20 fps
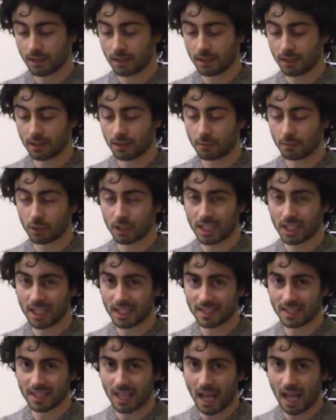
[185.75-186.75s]
in
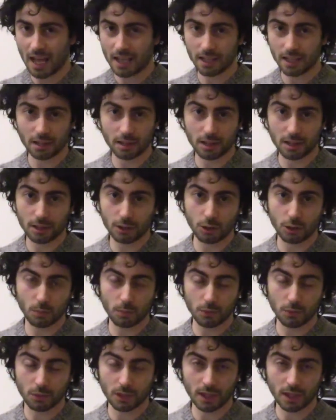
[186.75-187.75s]
modalità slide, delle
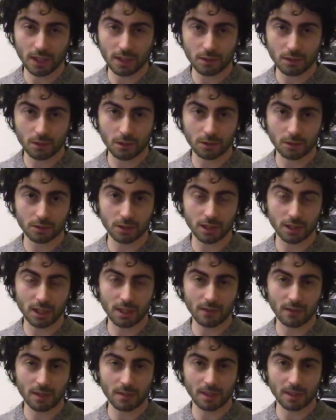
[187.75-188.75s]
GPU che riescono a
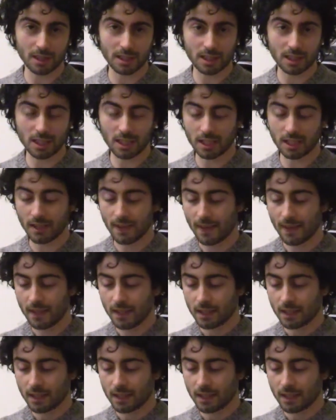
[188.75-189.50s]
ottenere veramente delle